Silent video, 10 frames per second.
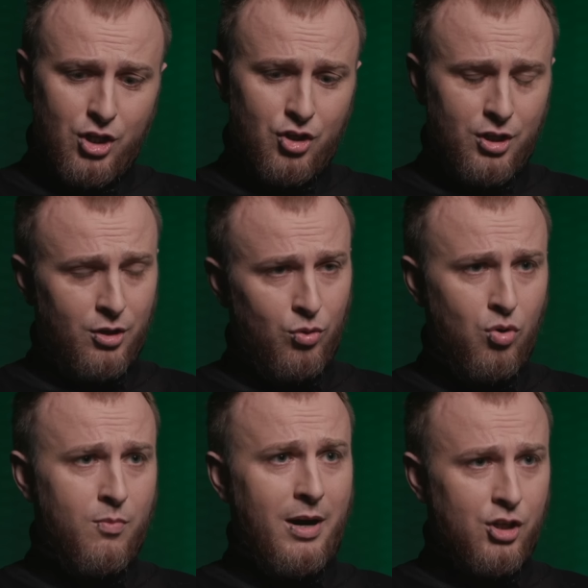женщина
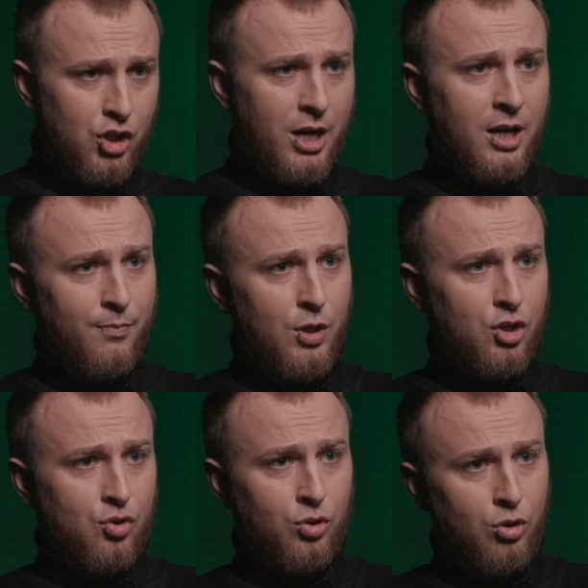дом, очаг
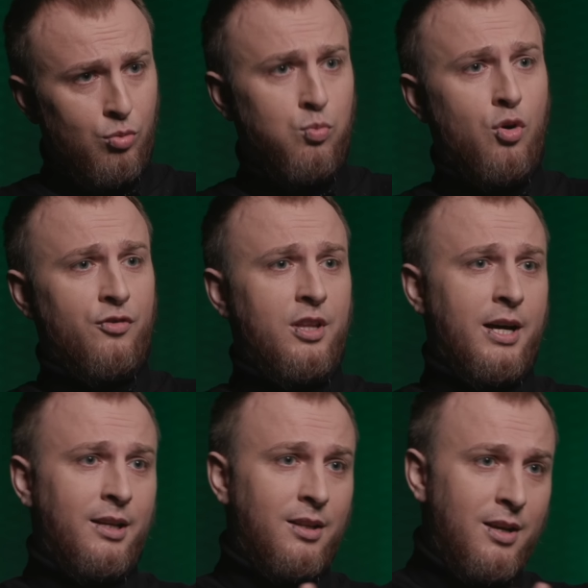бережет, любовь
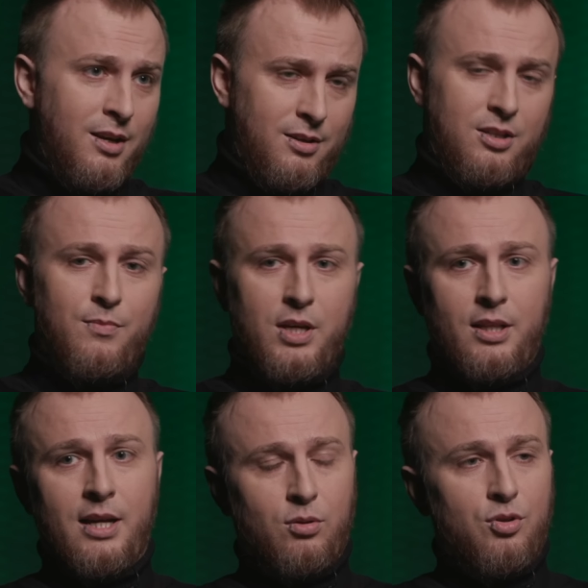дарит семье,
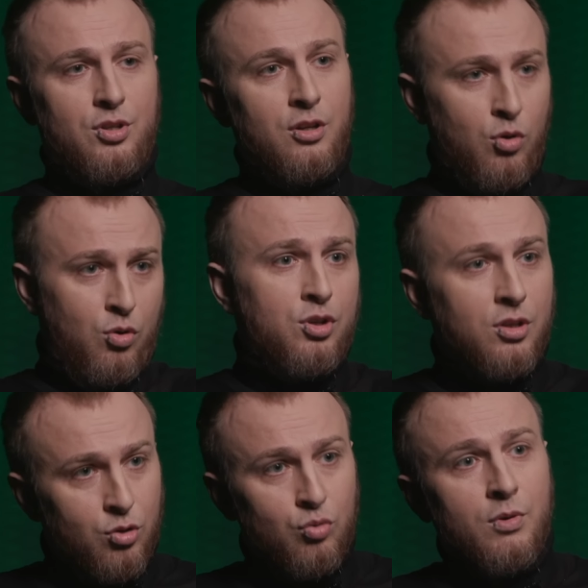да, то есть не
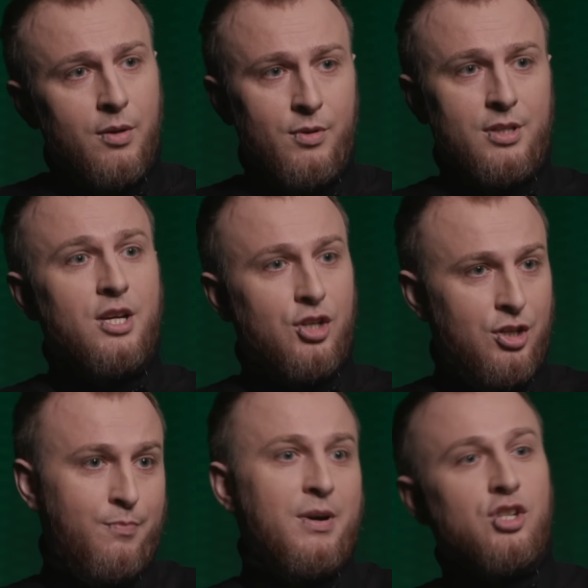ходит с сумками, знаешь,
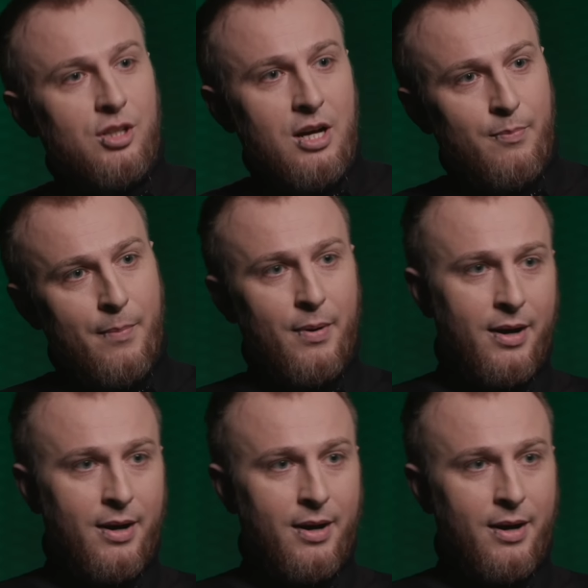и не пашет, как папа